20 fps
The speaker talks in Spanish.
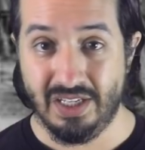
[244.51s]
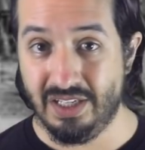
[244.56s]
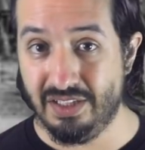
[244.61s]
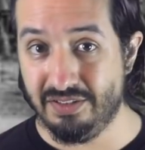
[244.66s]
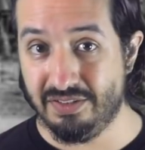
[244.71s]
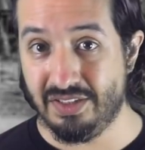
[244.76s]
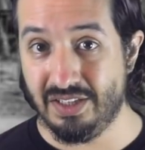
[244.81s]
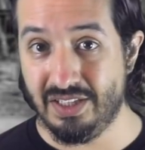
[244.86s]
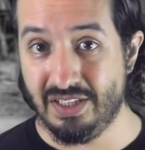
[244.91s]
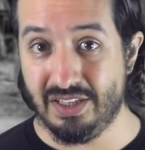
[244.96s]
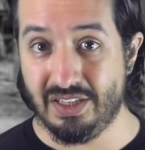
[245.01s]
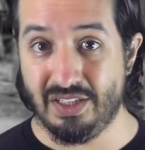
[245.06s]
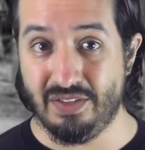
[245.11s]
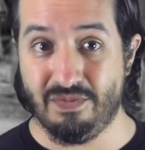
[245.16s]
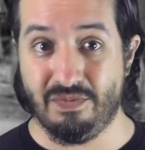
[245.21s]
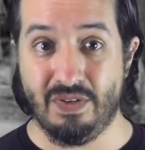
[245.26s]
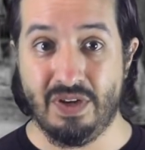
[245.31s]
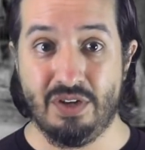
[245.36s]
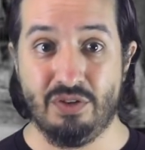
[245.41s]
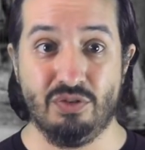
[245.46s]
El incidente
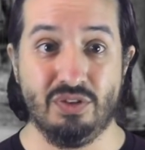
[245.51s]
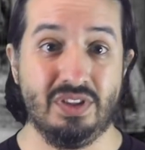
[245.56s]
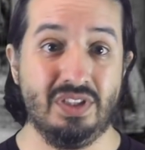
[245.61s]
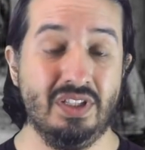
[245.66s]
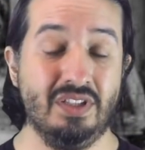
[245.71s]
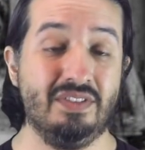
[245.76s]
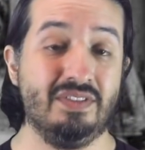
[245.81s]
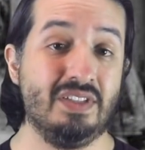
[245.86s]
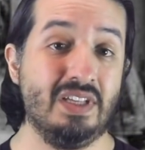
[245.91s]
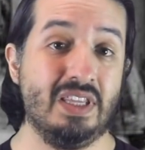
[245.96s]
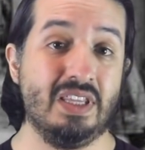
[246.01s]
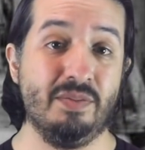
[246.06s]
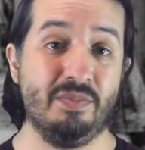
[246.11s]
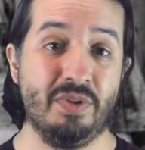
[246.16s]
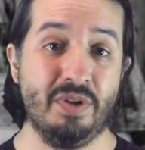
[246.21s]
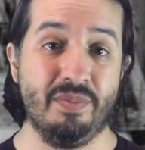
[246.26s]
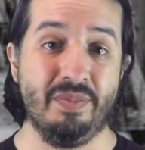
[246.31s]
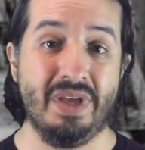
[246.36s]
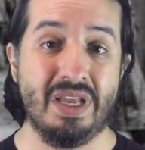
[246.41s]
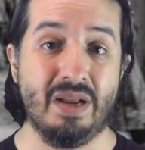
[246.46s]
fue noticia de
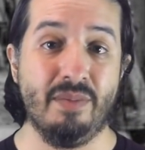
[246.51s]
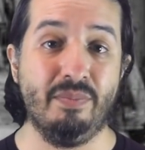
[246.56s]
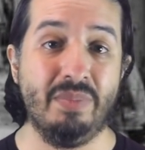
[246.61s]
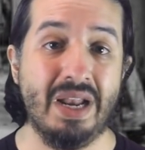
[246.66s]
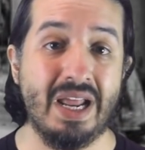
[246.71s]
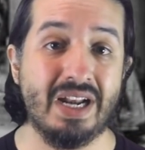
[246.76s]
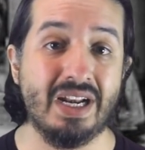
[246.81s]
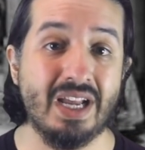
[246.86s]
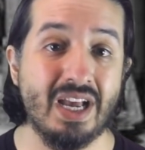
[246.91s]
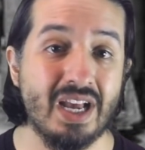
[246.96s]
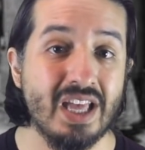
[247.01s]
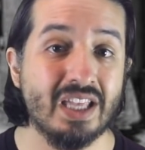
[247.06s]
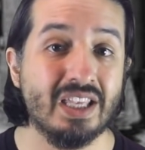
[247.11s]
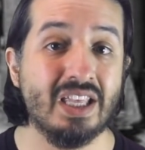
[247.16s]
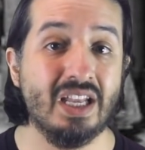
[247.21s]
primera plana